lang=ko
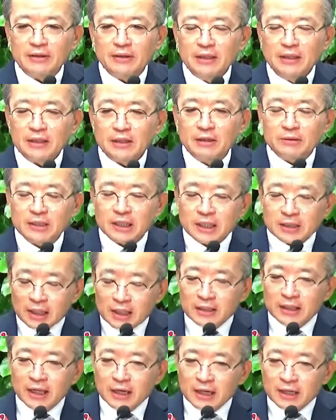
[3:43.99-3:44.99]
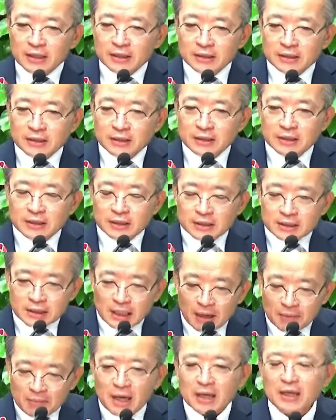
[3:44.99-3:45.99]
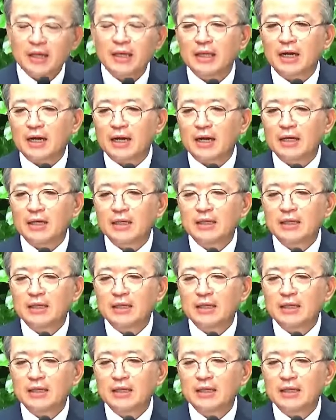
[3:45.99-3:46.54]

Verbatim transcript: 그럼 세상 나라는 사망의 나라.